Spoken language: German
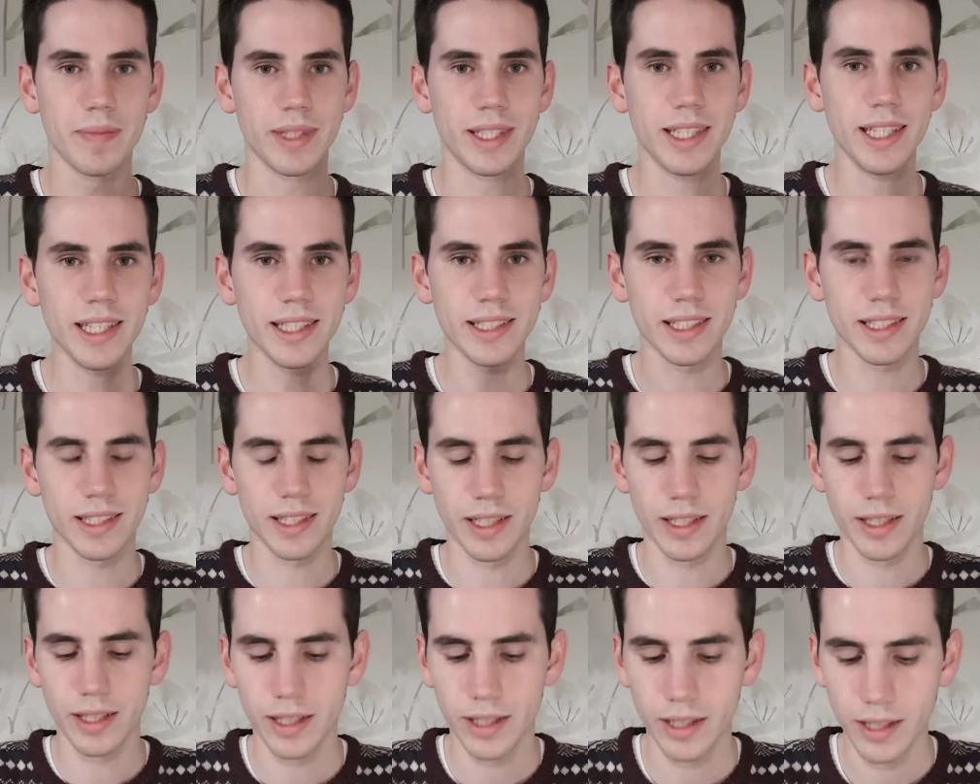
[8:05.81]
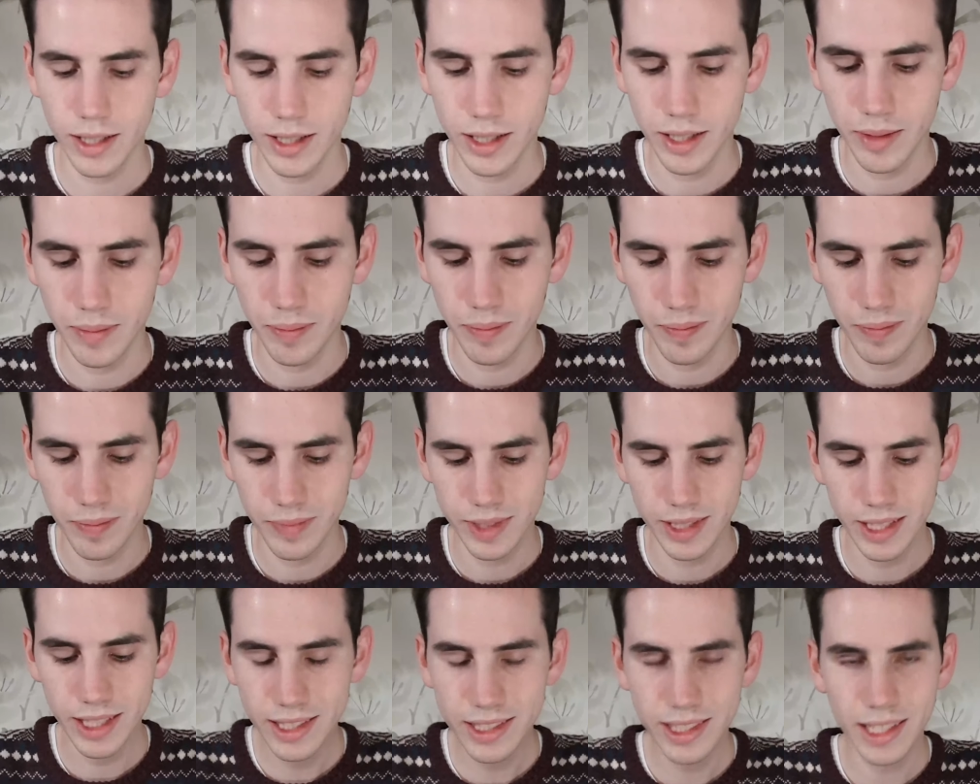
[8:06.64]
diesen, äh,
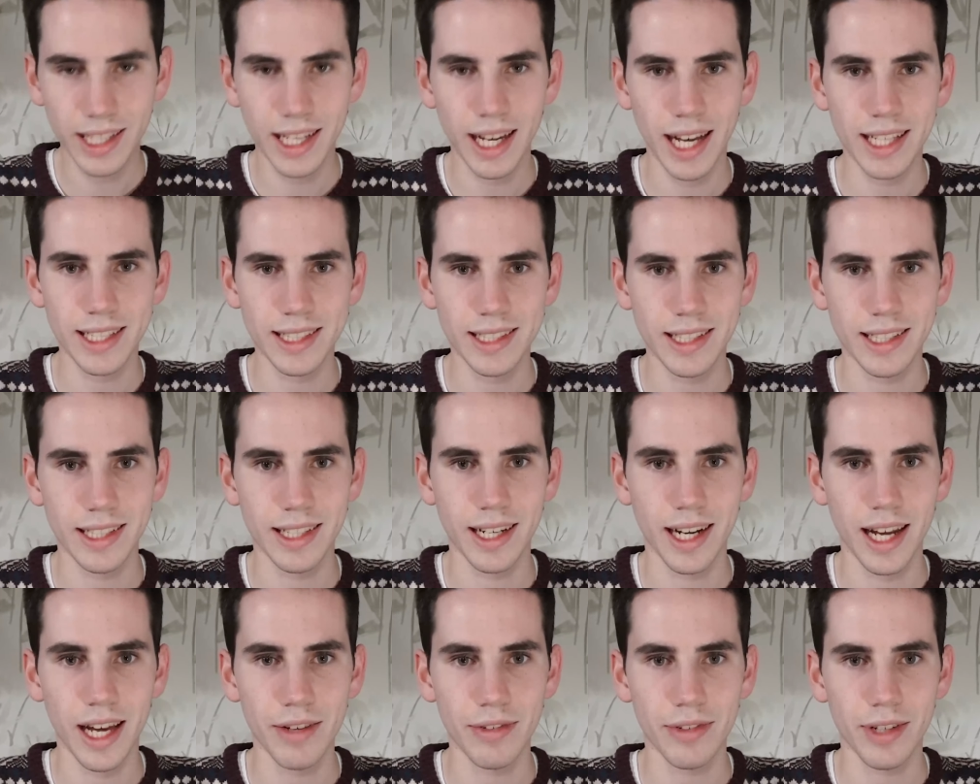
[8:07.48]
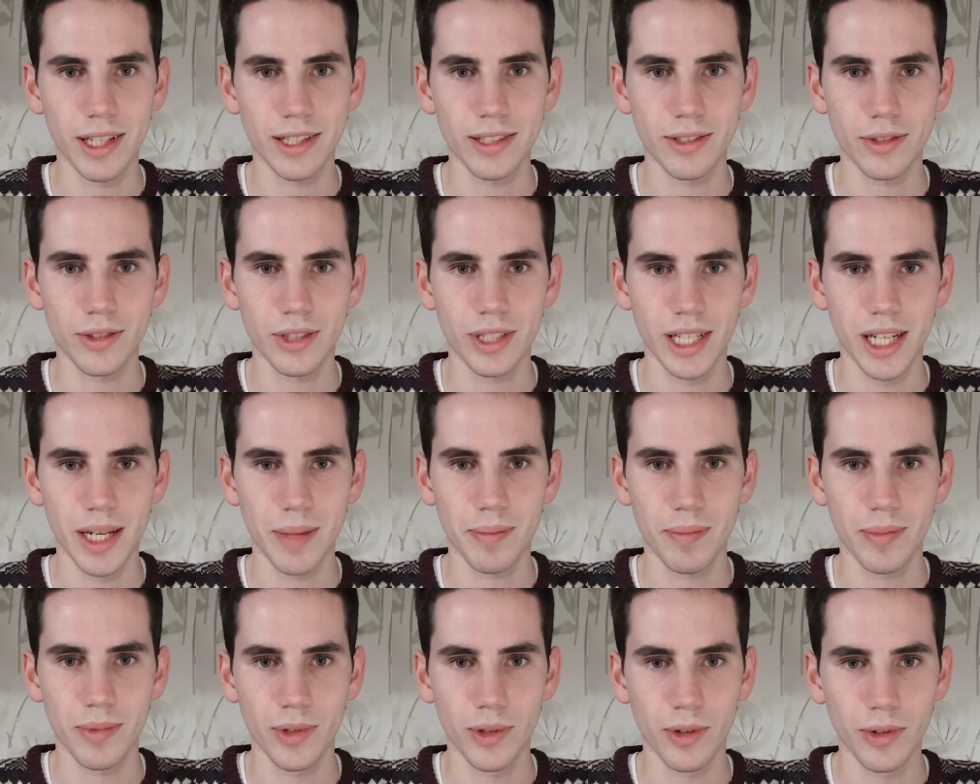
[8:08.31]
diese geistliche Reife
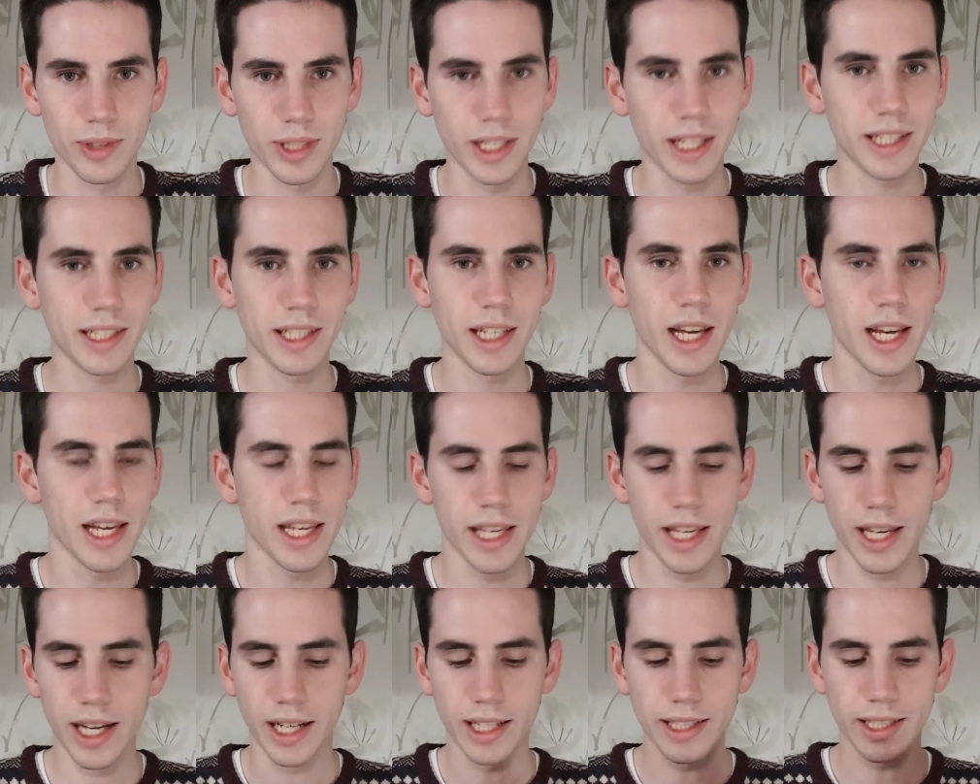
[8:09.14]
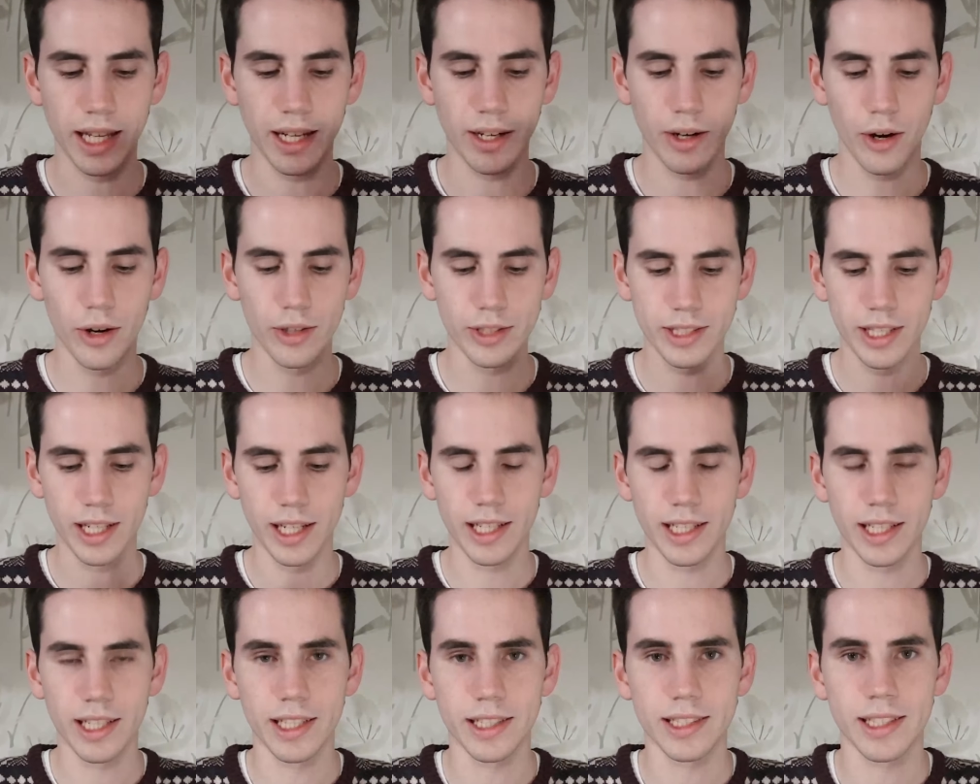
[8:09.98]
anzustreben und nicht irgendein
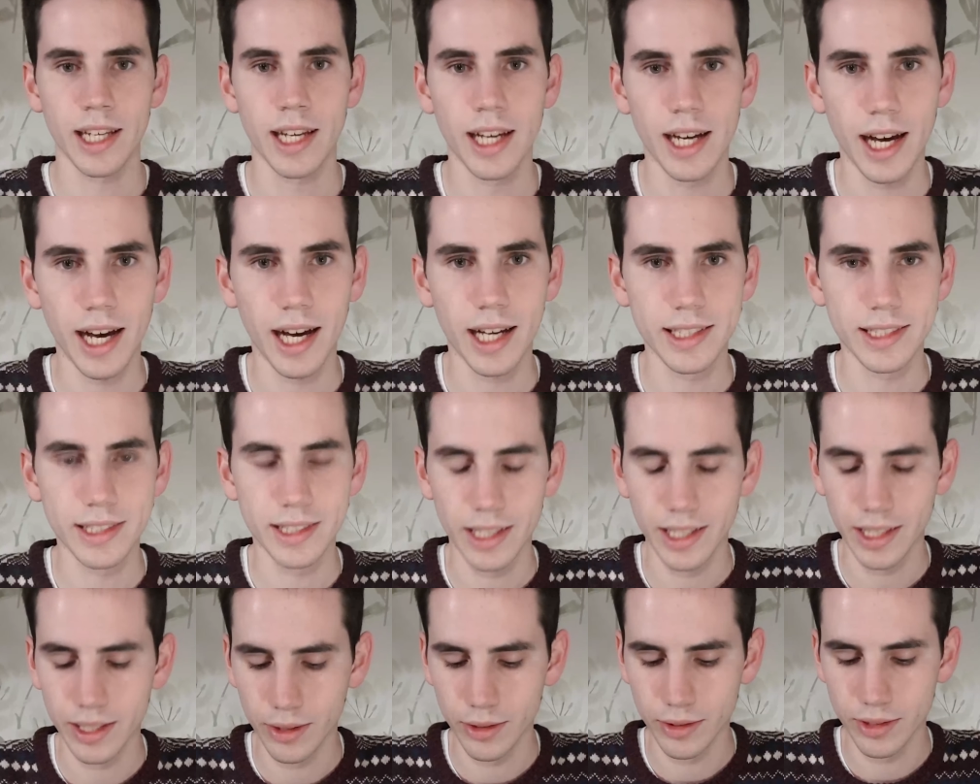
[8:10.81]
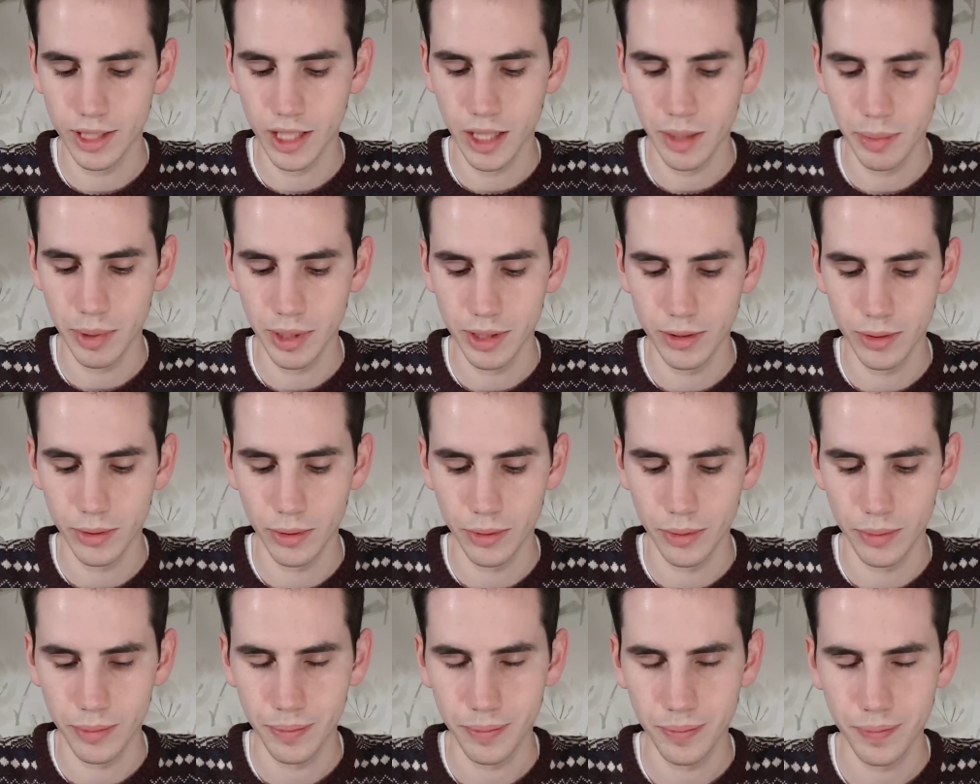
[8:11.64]
äußerliches Ansehen unserer Person.